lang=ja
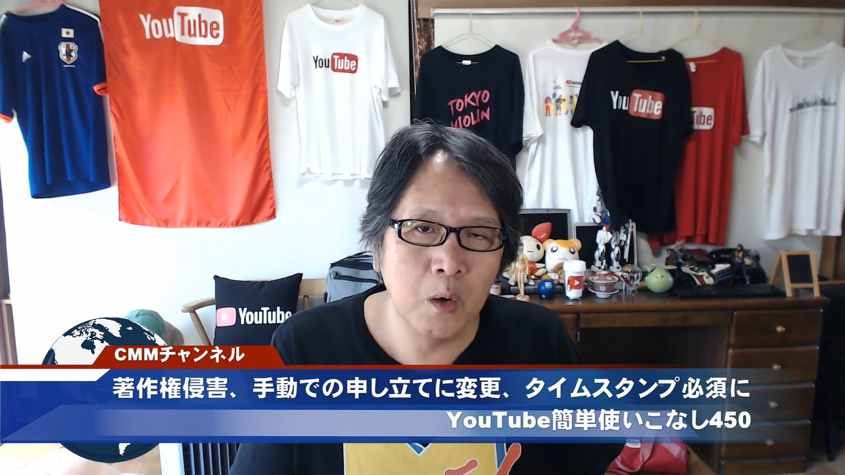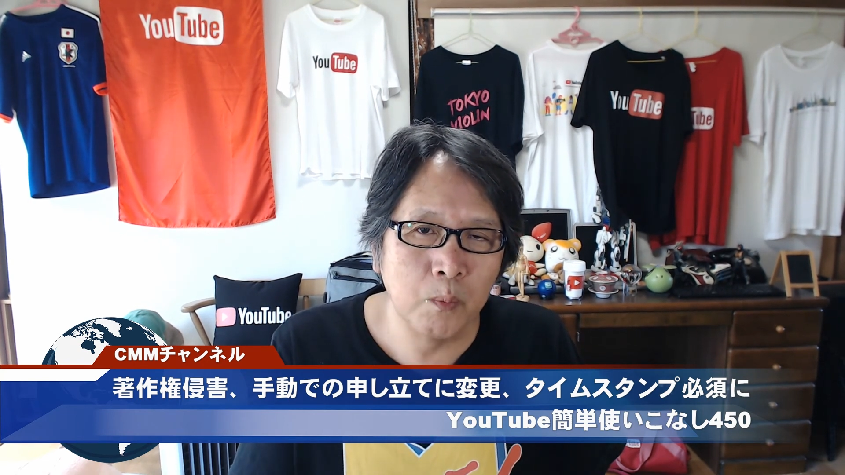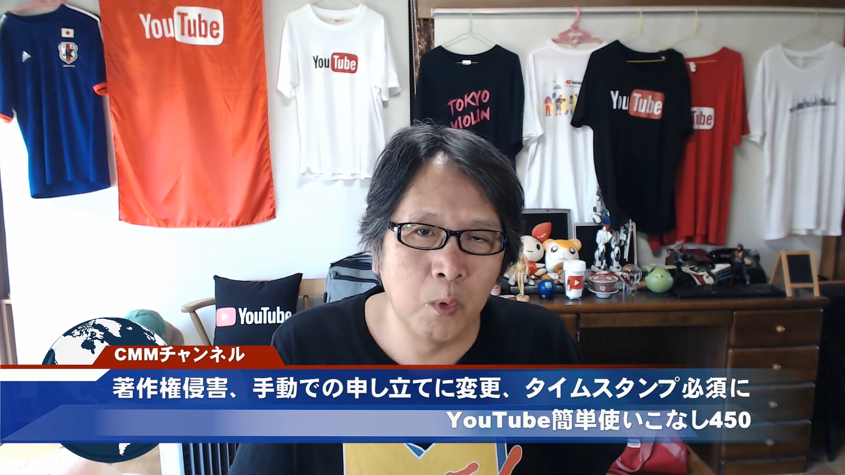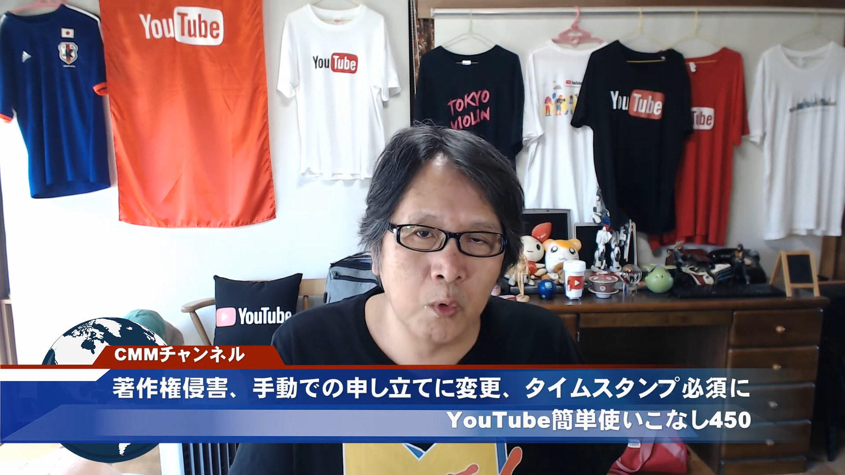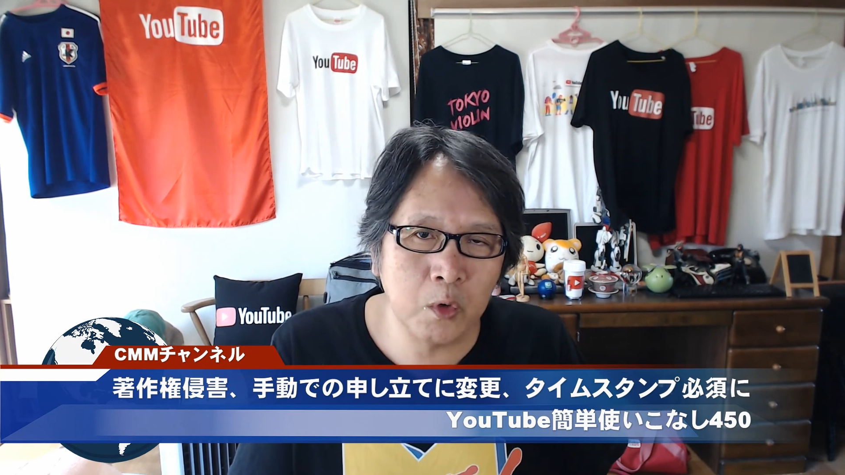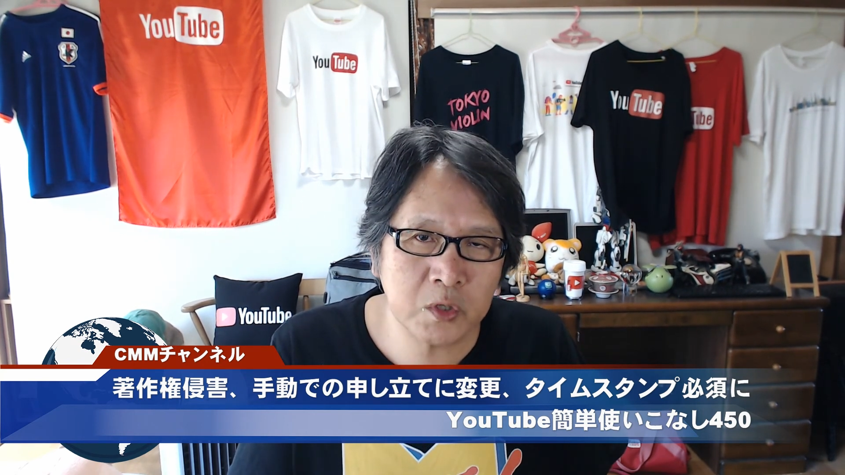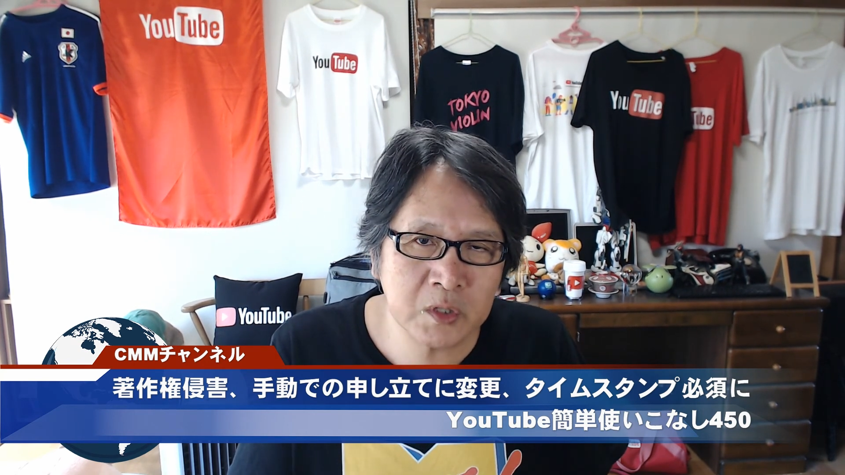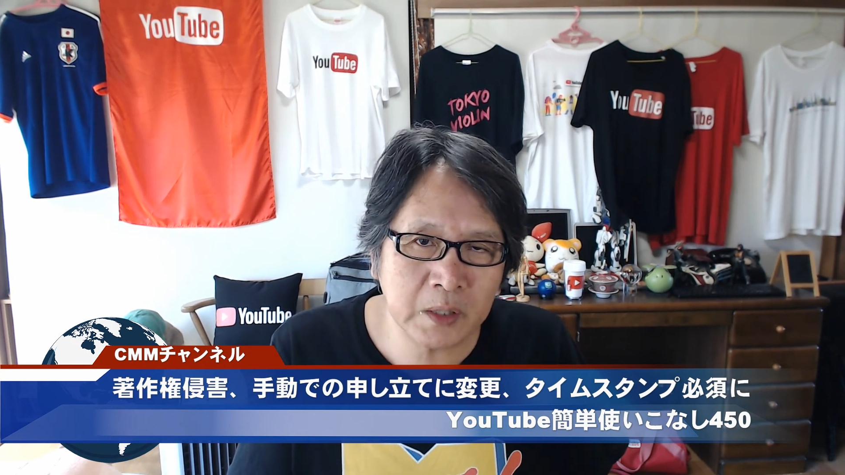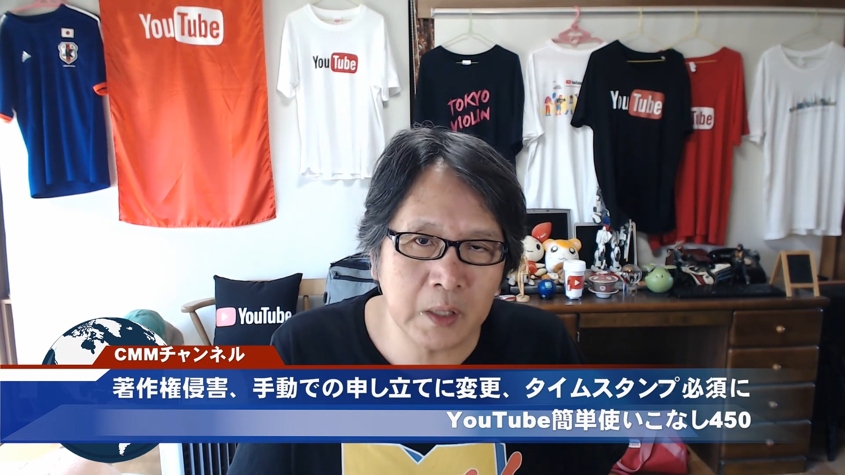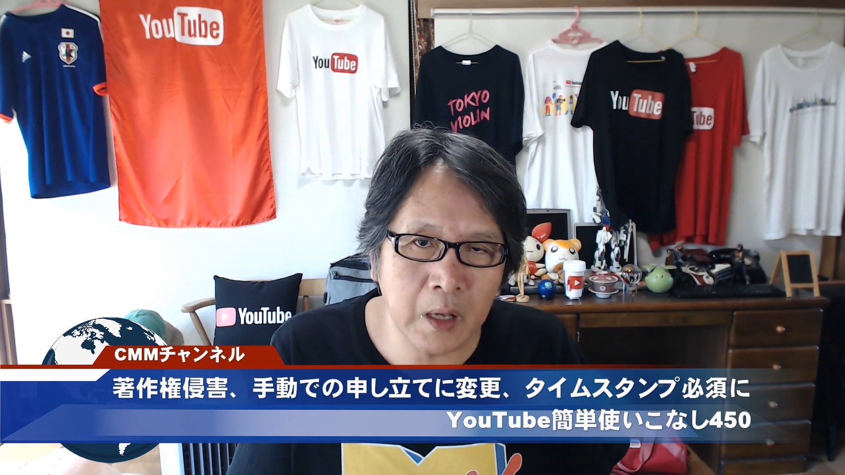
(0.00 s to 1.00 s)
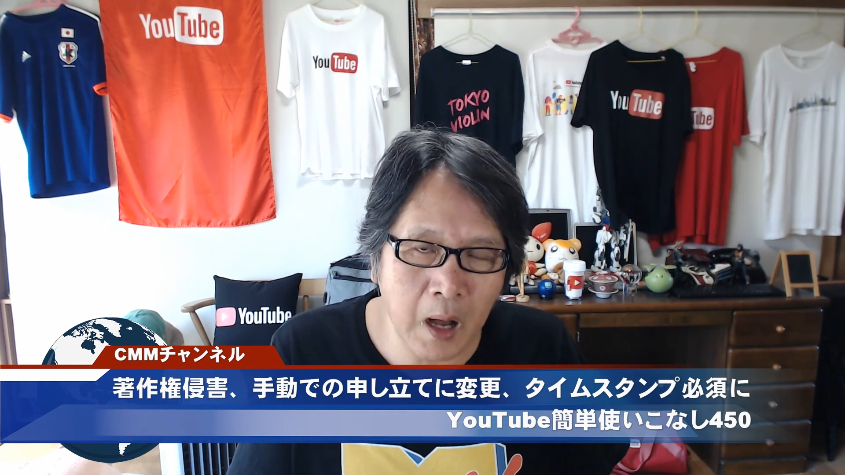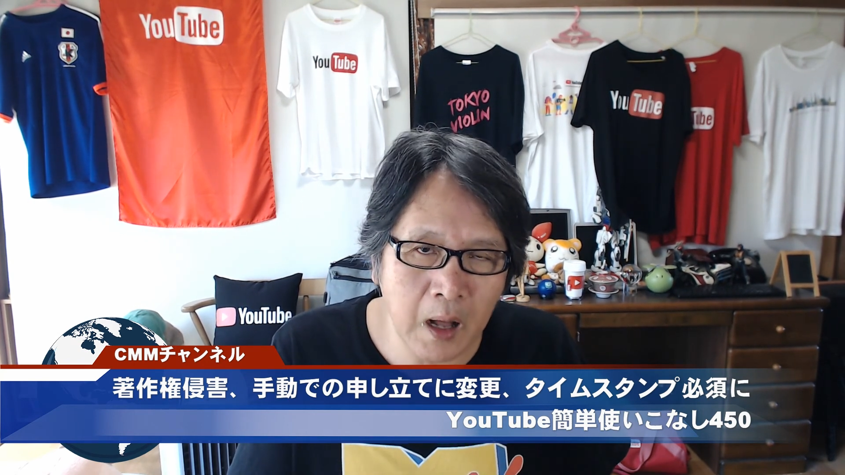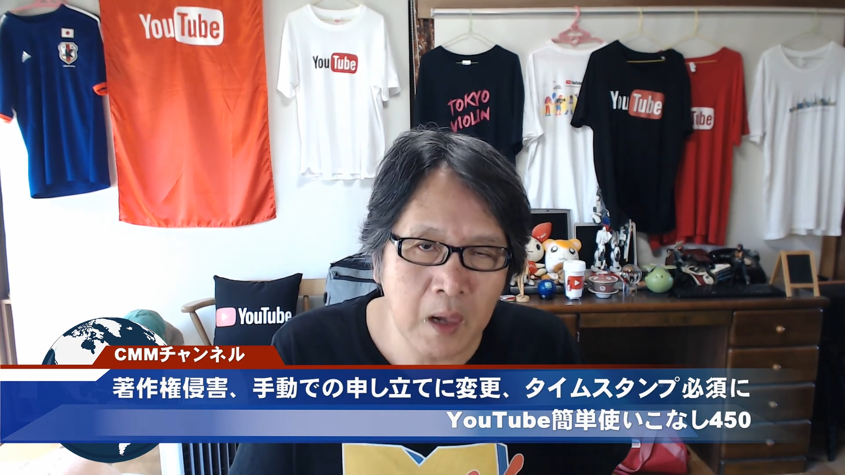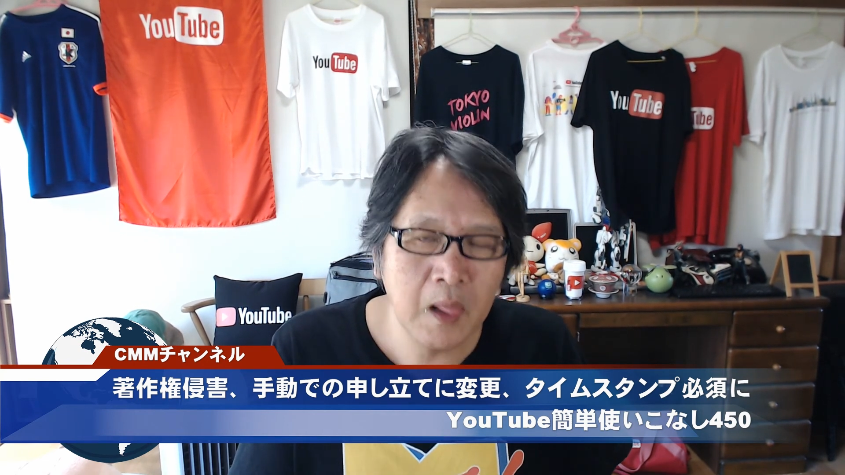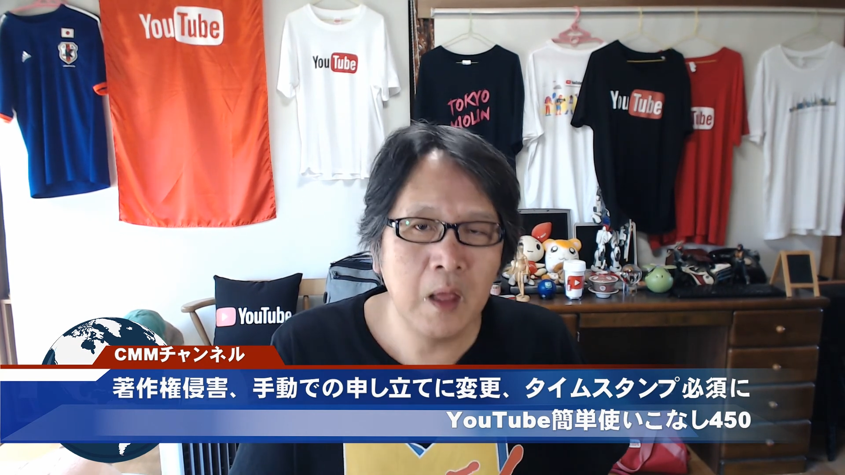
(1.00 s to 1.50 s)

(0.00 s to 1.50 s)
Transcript: 申し立てが